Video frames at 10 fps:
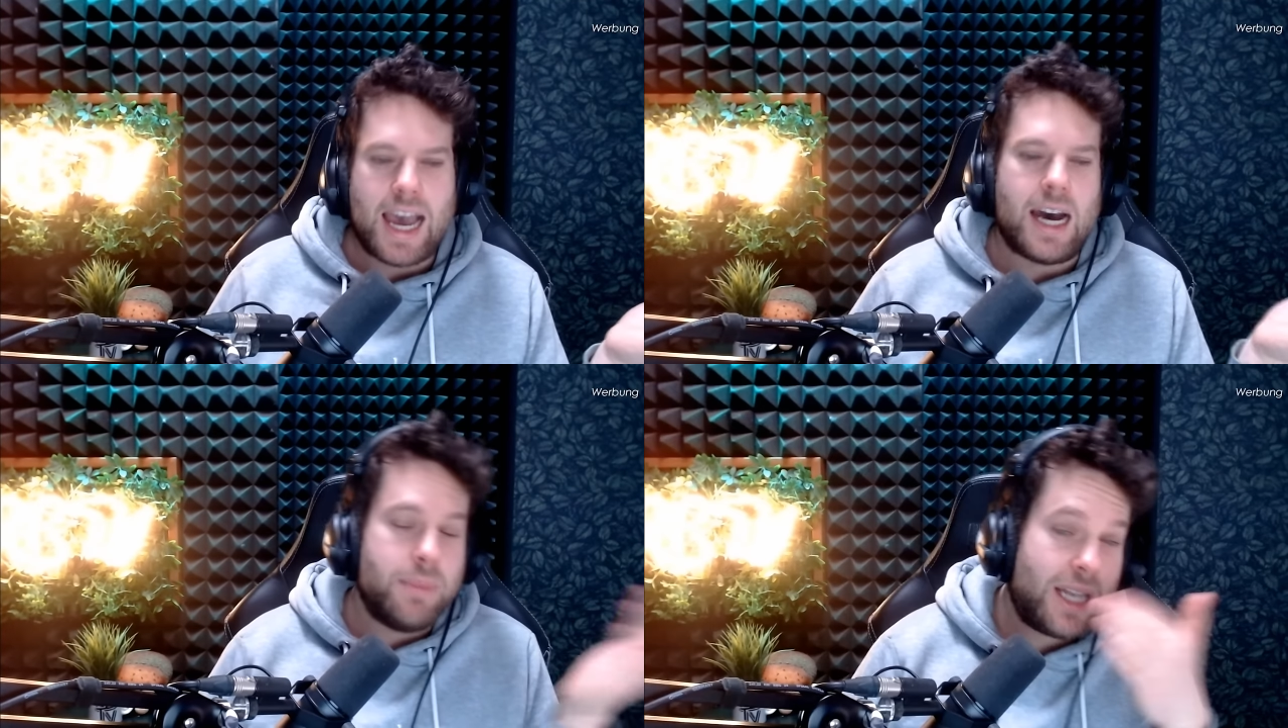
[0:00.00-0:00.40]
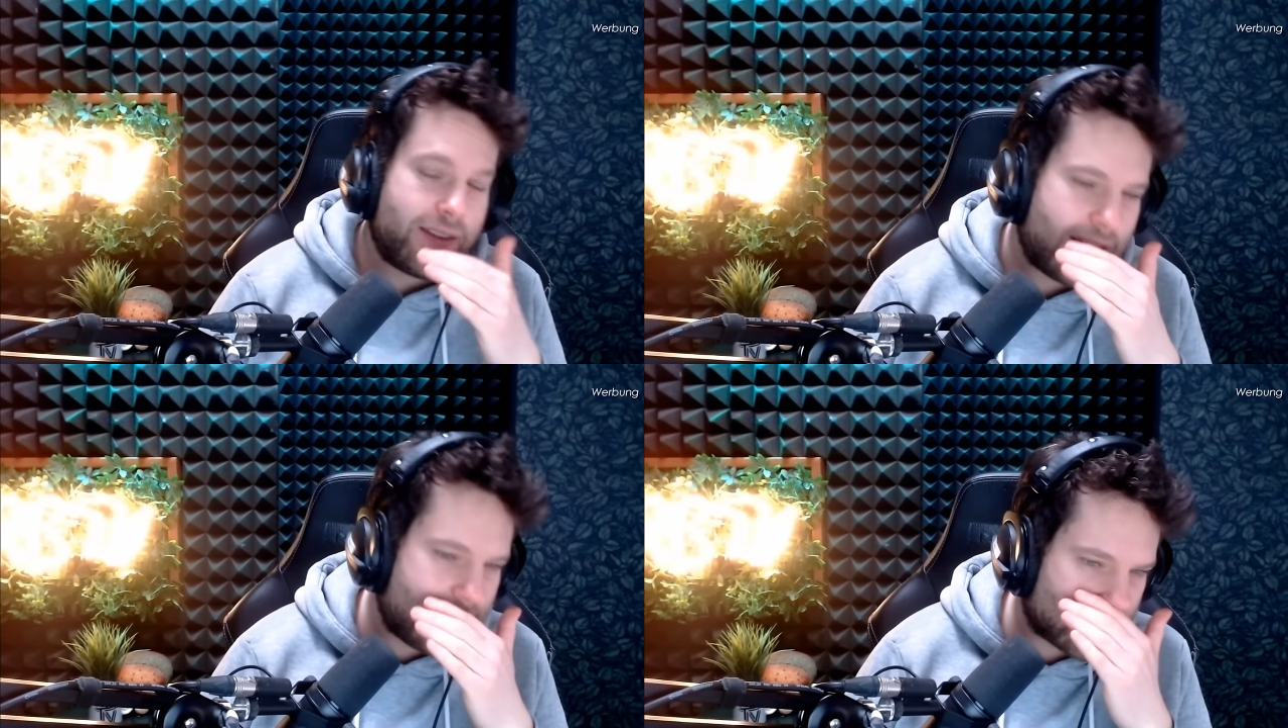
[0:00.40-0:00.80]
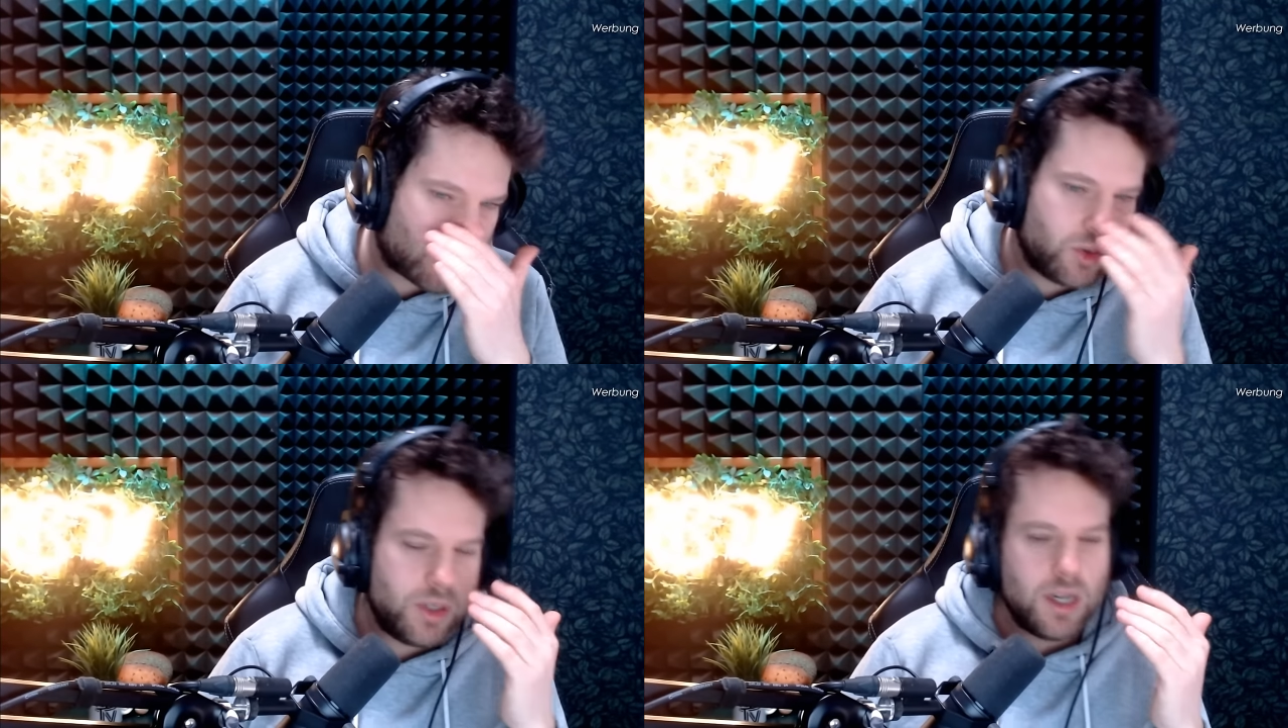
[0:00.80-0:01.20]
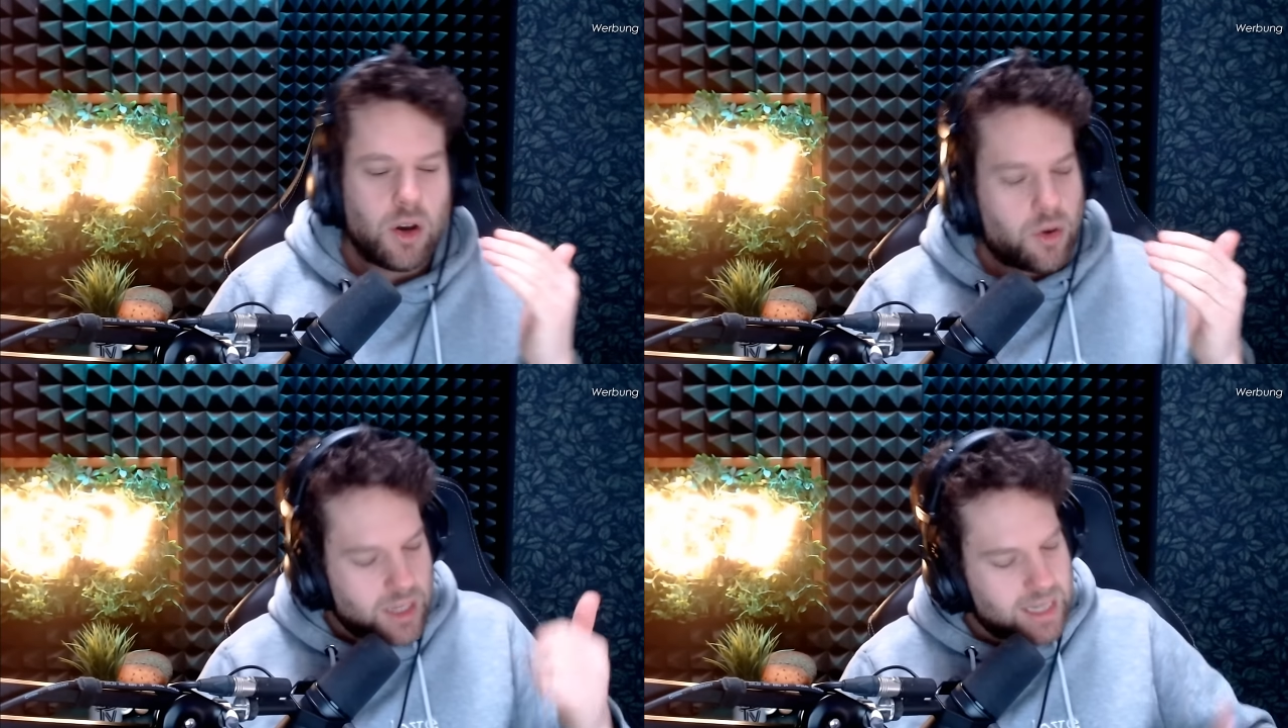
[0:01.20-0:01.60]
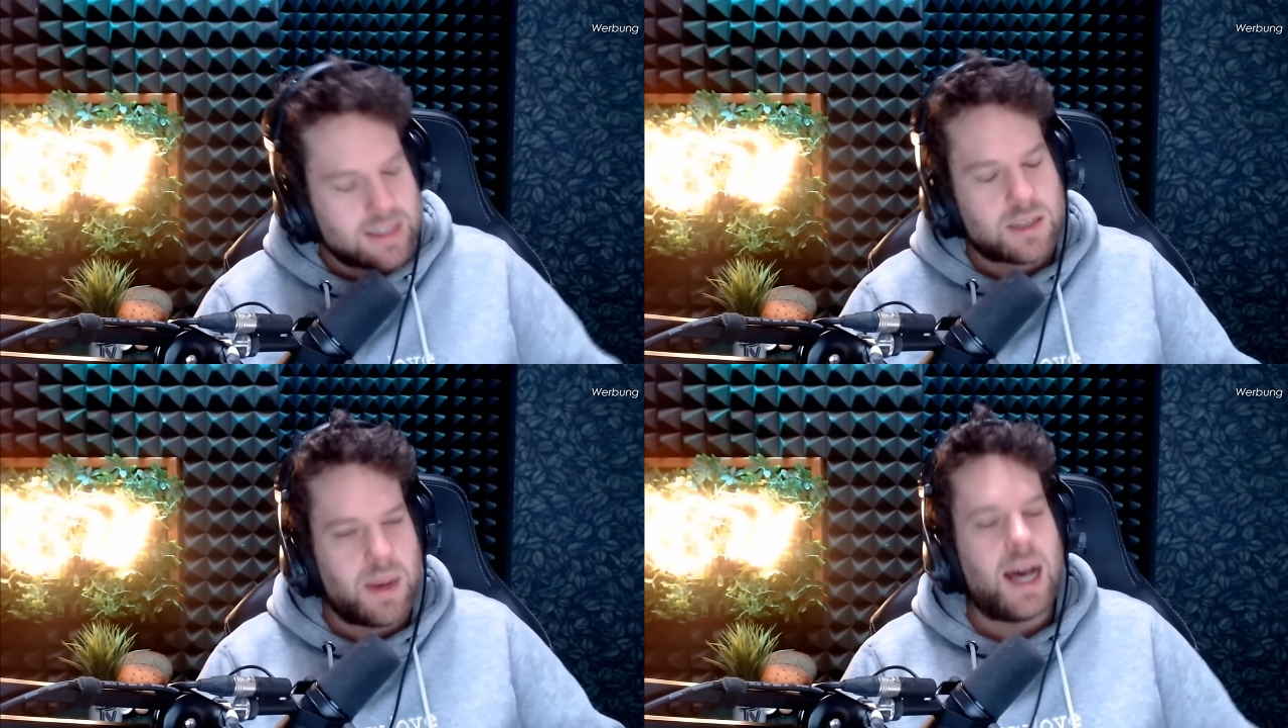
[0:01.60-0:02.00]
Aber mittlerweile ist es gut und
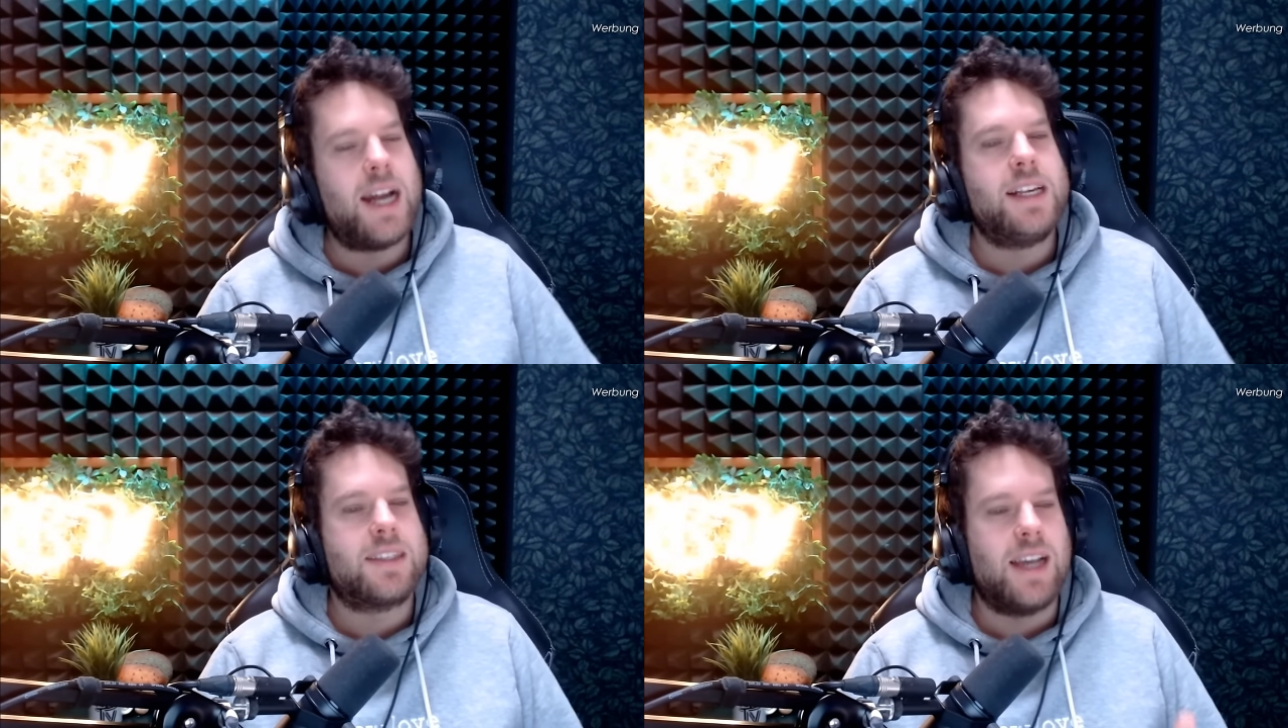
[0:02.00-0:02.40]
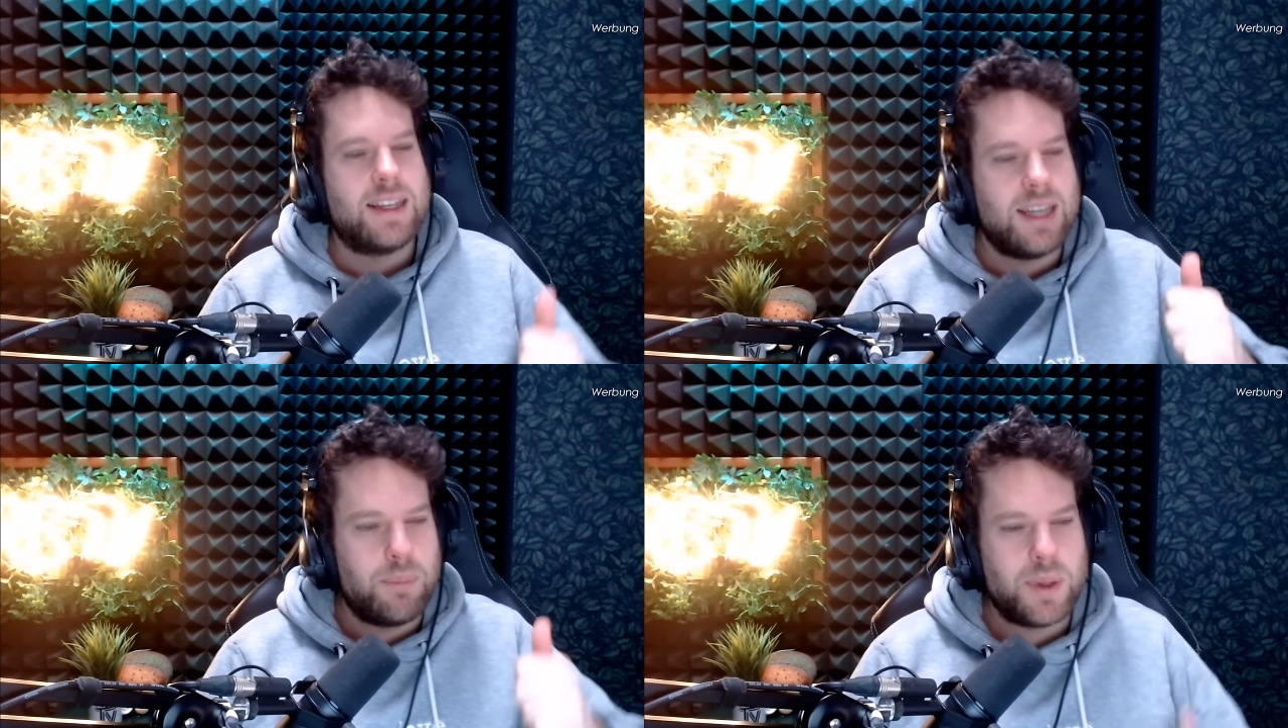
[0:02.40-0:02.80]
jedes Mal sagt er,